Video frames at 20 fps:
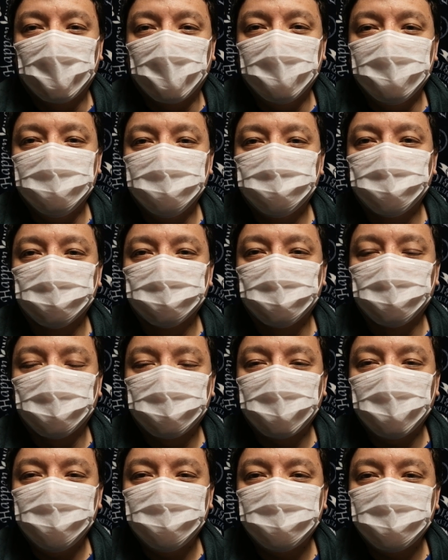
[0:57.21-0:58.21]
Aí ligou no
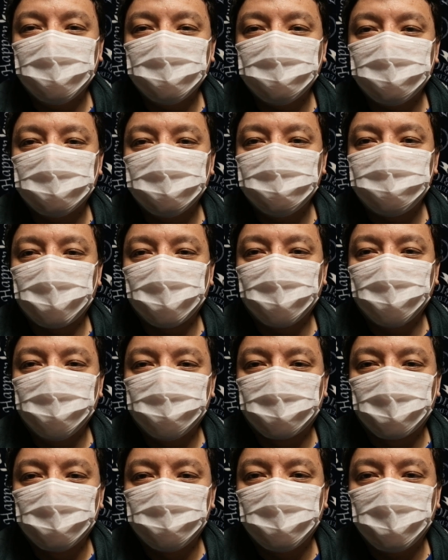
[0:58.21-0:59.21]
Roquem Senta, né, para se
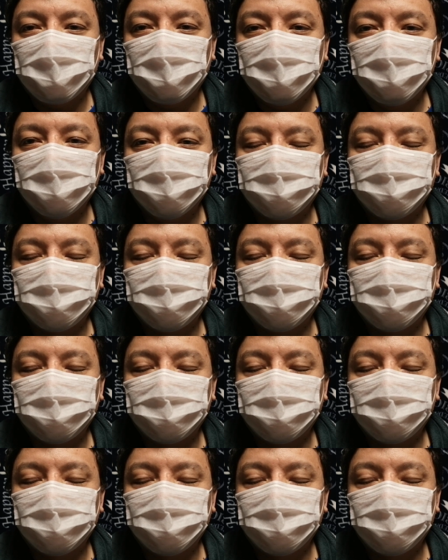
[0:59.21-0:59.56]
informar,